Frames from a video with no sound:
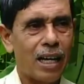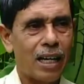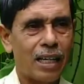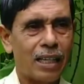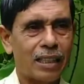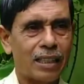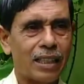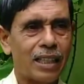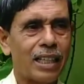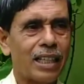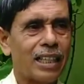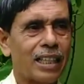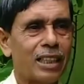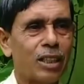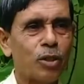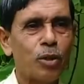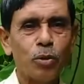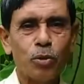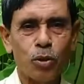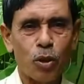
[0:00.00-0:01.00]
আর এটা
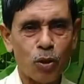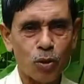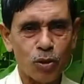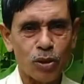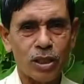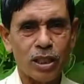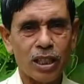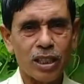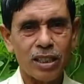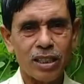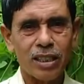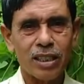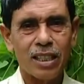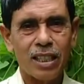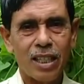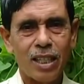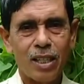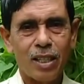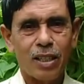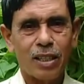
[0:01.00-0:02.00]
খুব সহজ চাষ
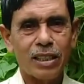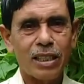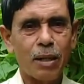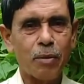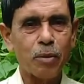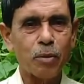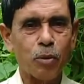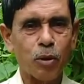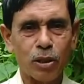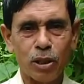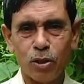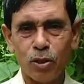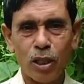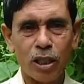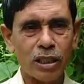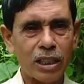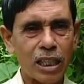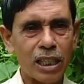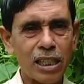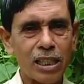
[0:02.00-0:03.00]
যেমন বসাতে
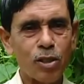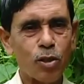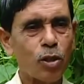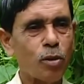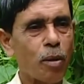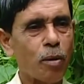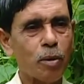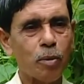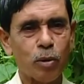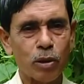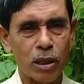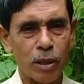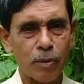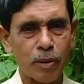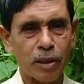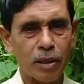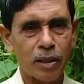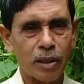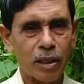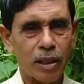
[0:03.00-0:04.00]
হয় দেখেছি ওইভাবে
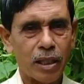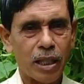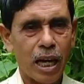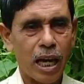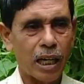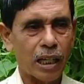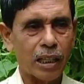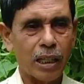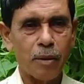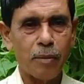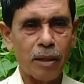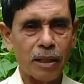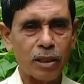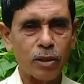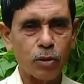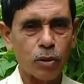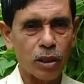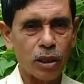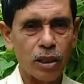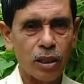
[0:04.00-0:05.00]
বসাবেন হালকা মাটি
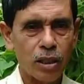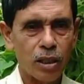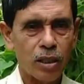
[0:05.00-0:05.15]
করে